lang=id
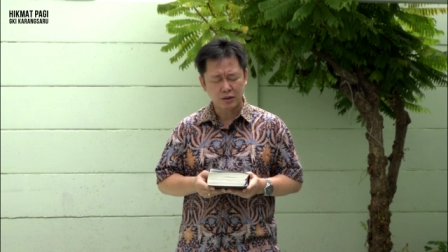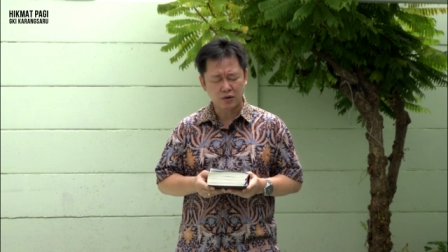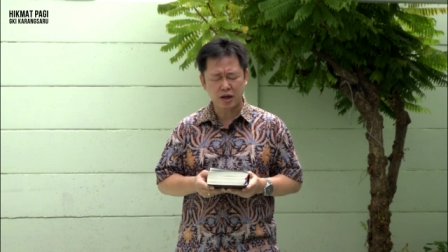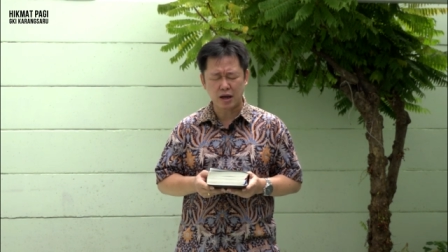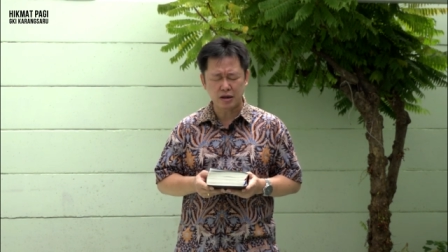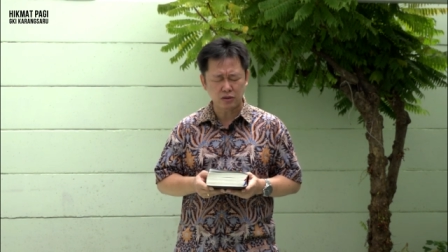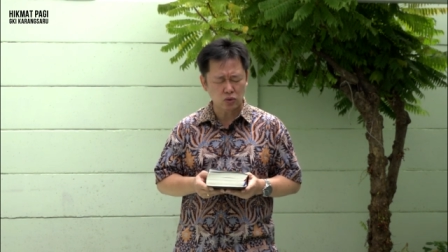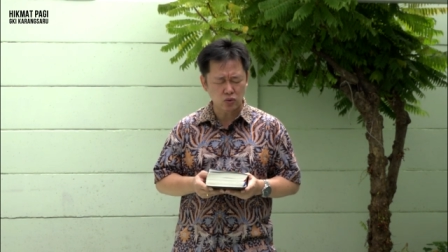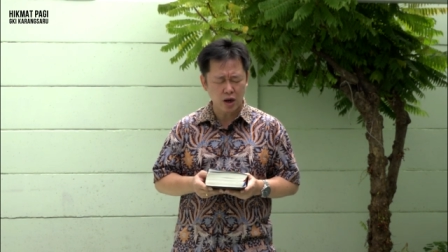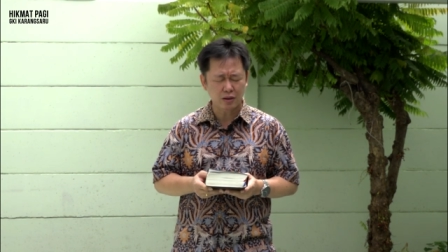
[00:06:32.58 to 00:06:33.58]
Oleh karena itu
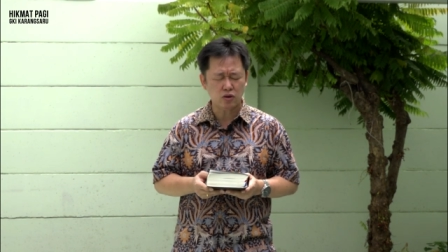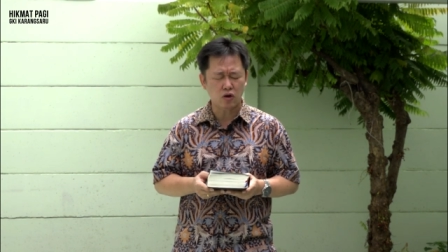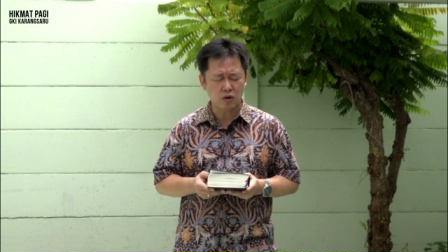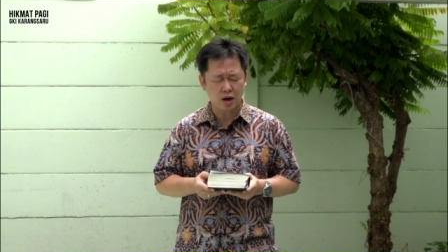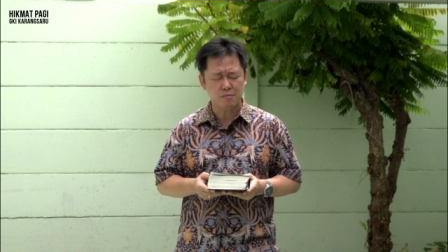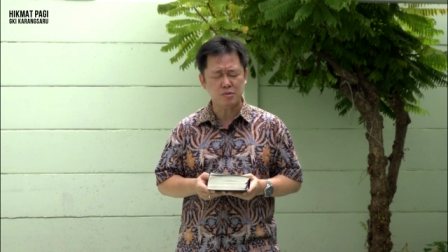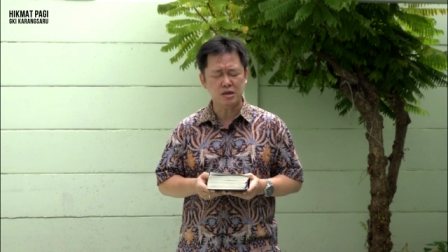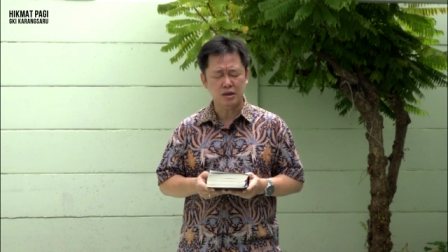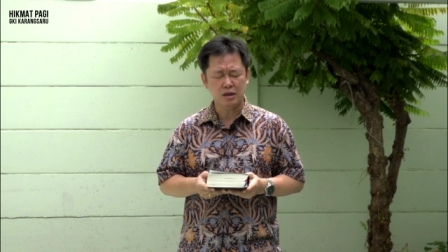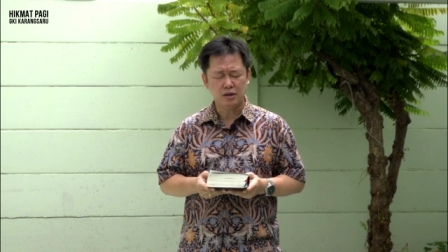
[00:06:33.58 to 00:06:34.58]
Tuhan tolong
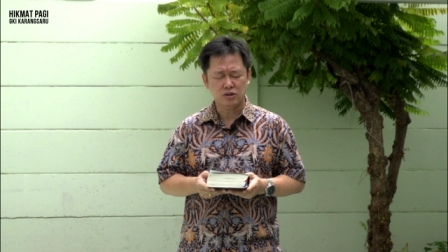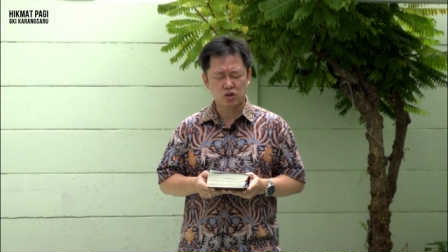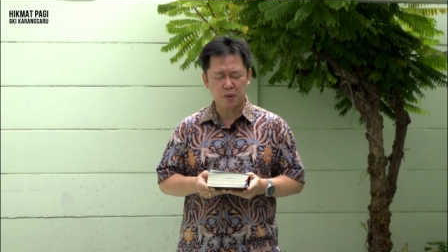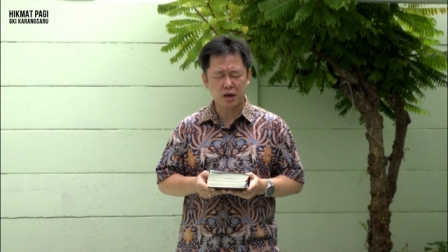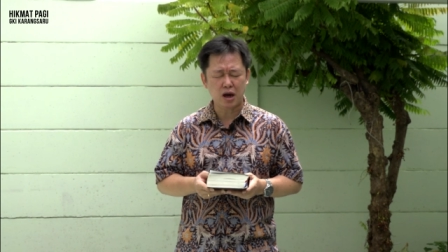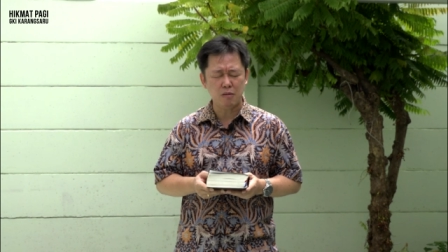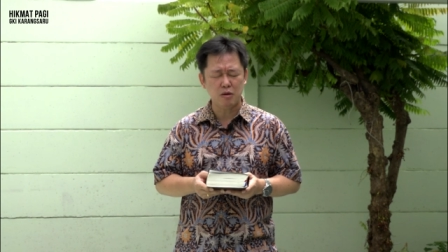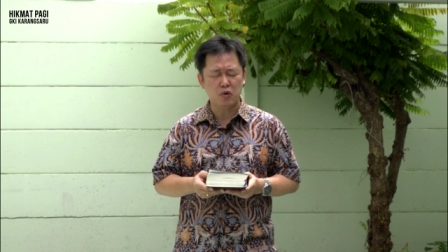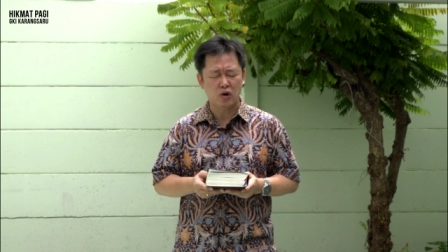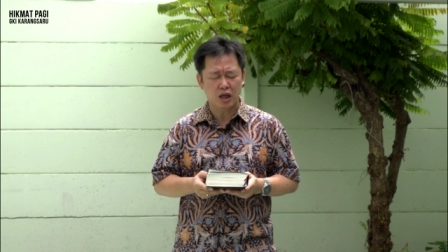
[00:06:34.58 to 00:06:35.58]
kami supaya kami
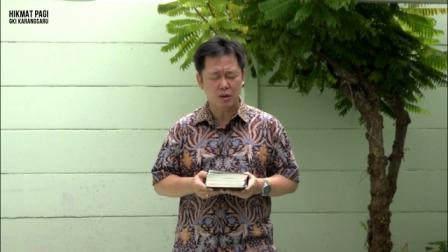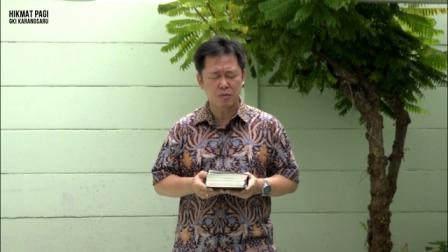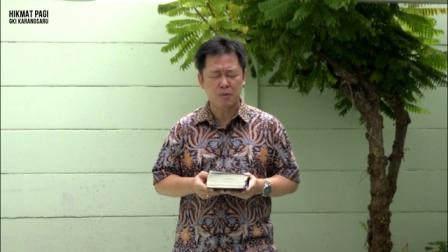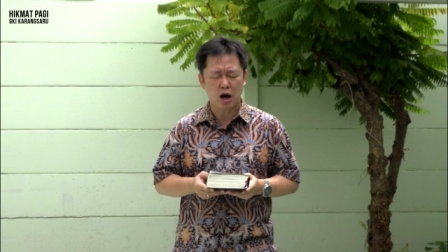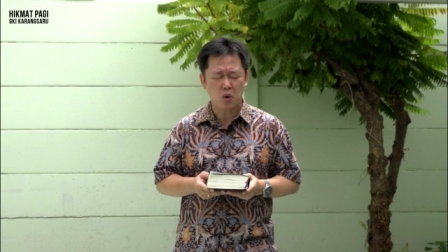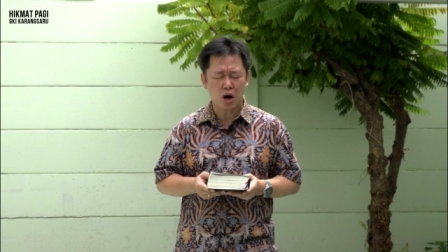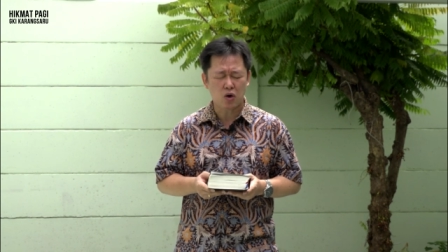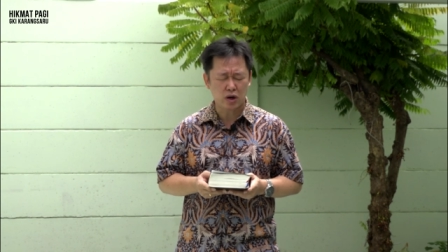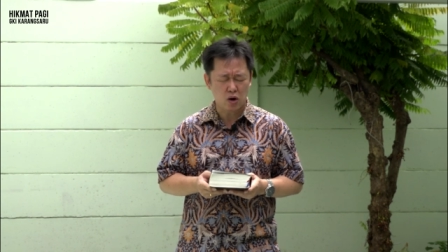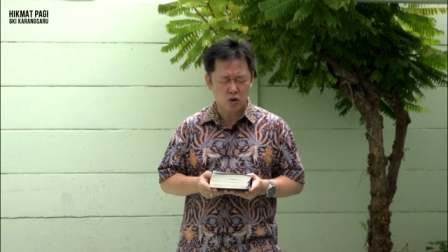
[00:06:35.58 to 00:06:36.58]
boleh membawa
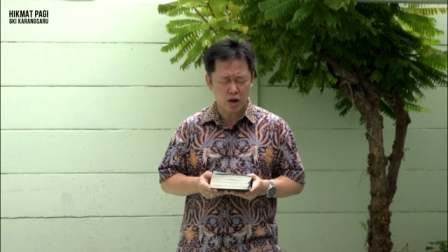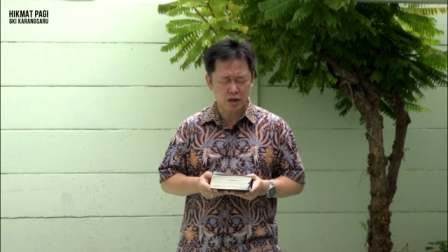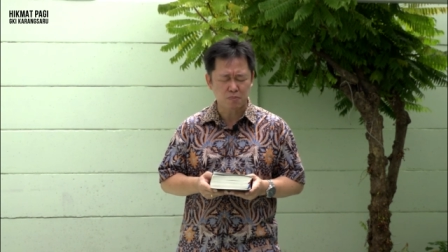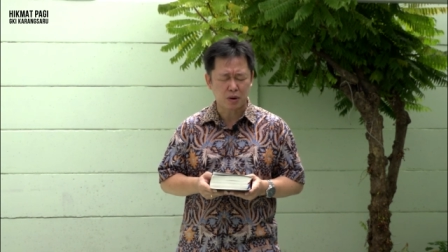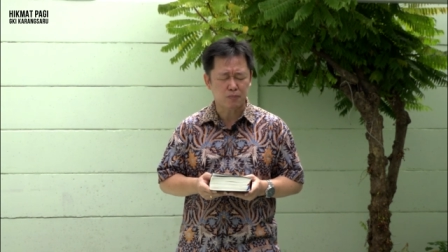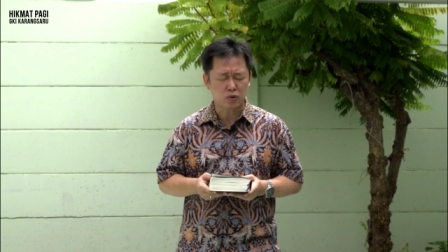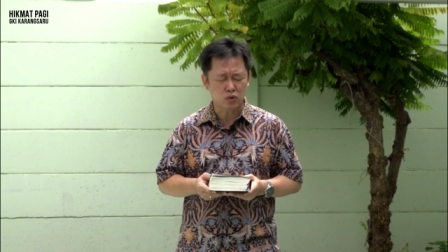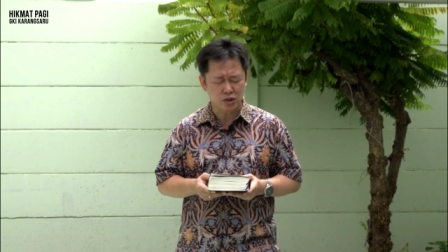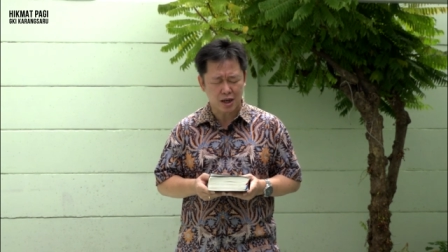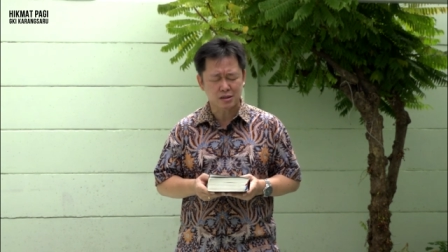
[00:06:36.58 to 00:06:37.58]
orang-orang yang
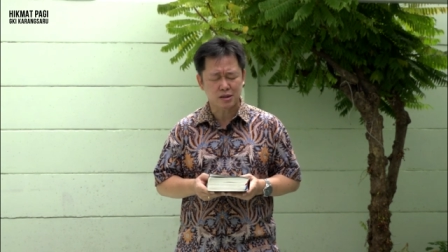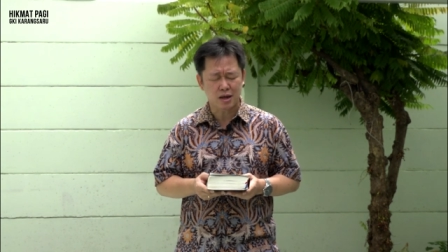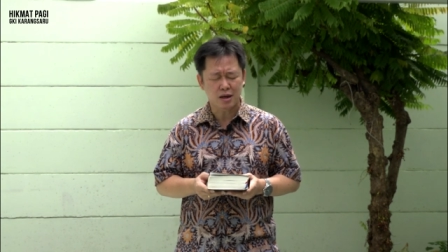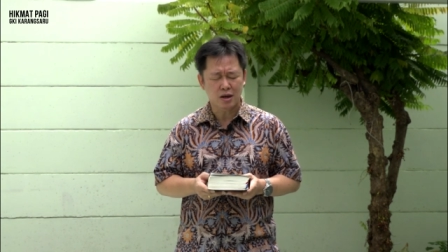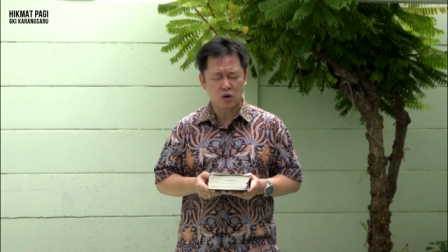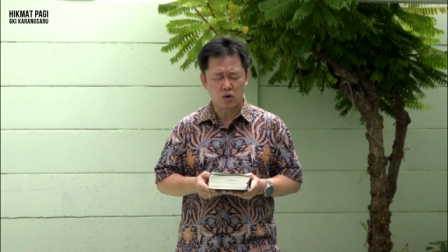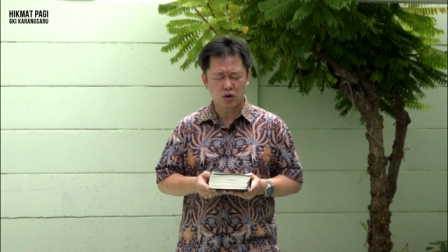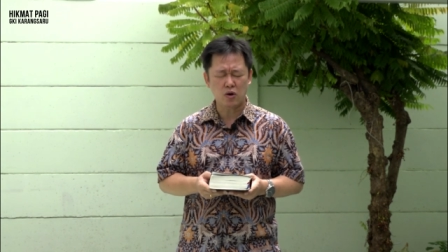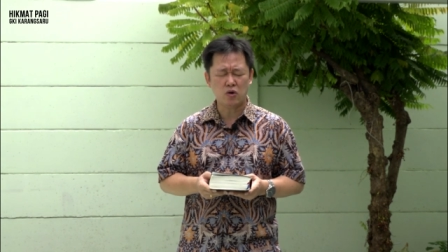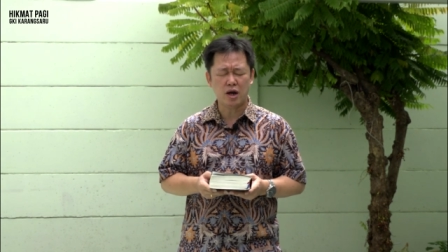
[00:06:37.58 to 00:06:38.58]
berputus asa,
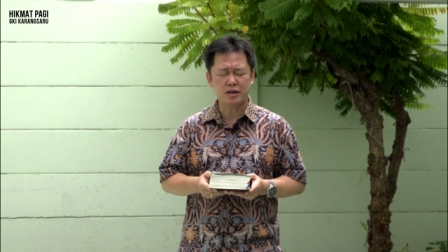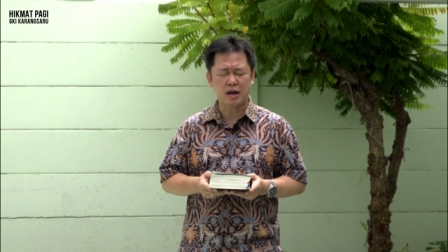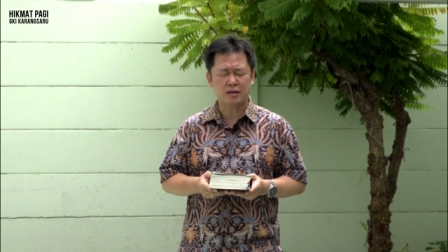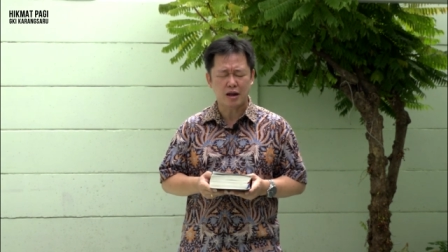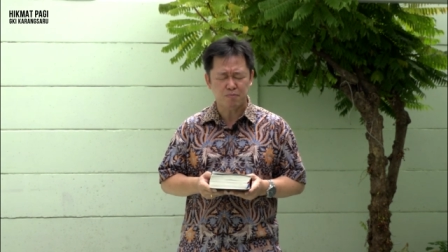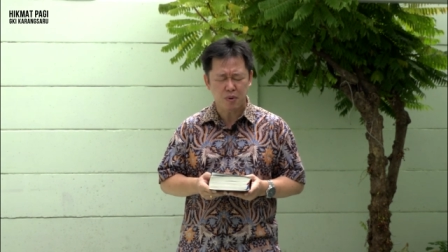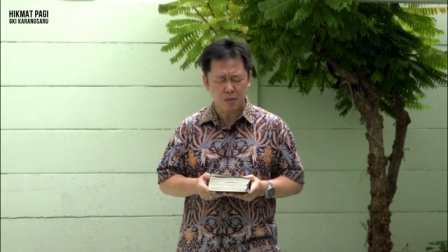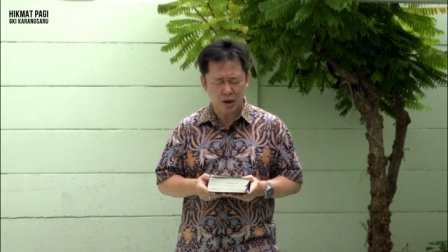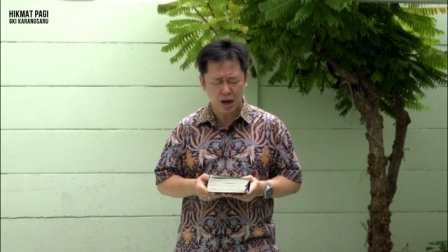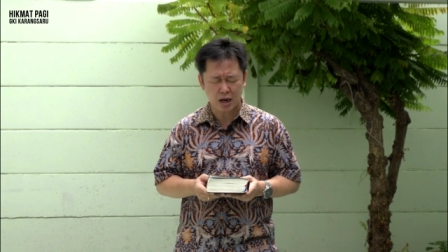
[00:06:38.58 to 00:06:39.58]
orang-orang yang tanpa
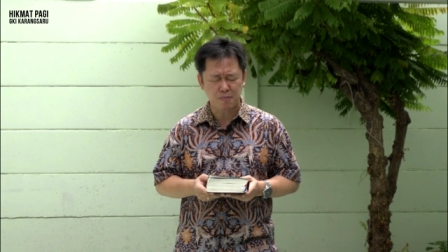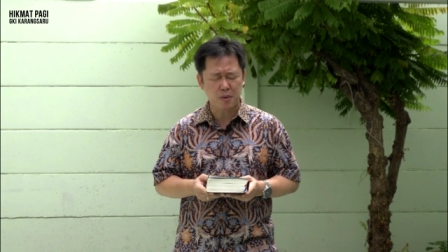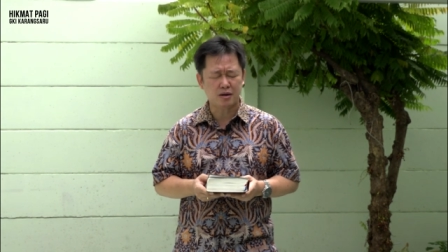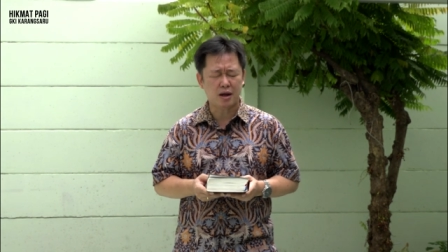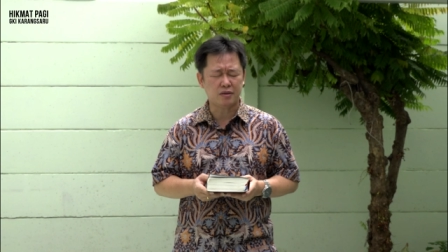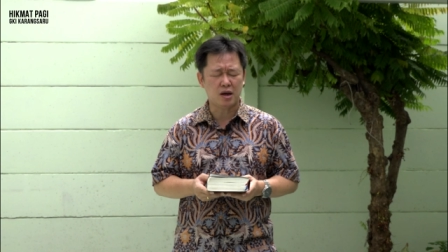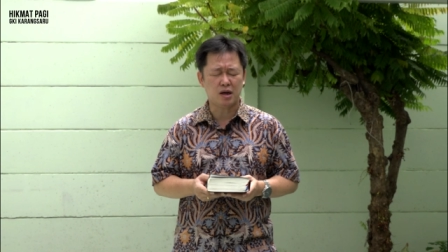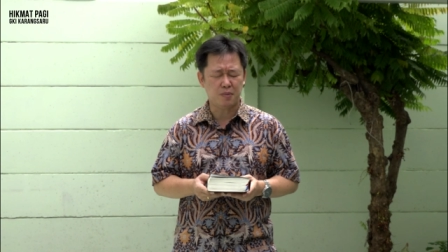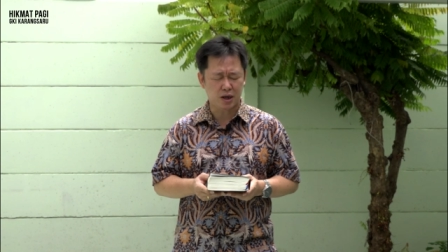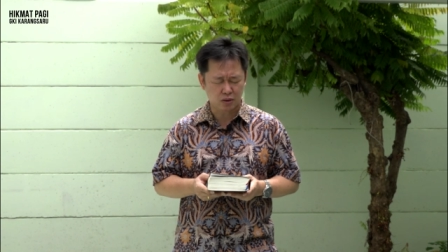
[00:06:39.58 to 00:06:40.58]
pengharapan datang
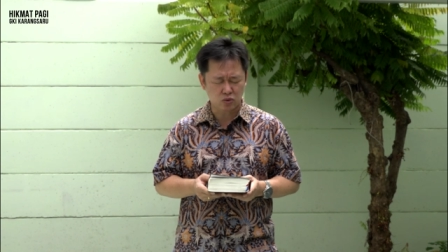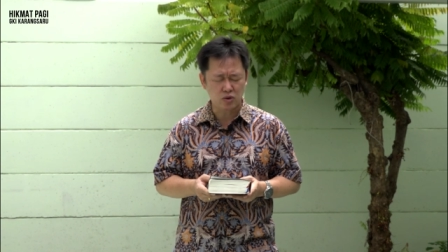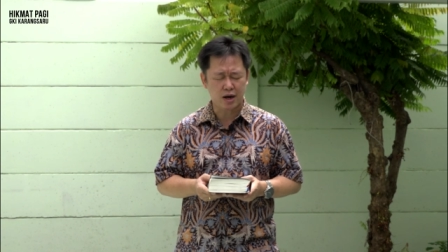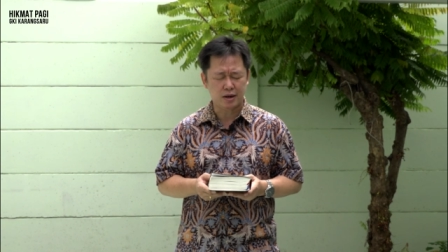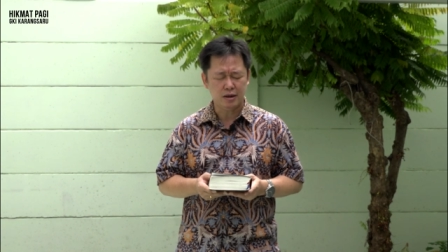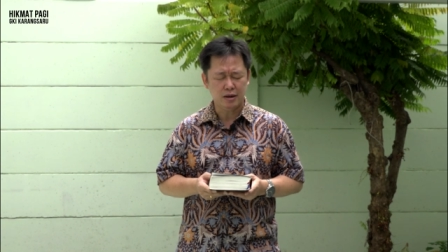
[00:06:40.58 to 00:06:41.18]
kepada Tuhan,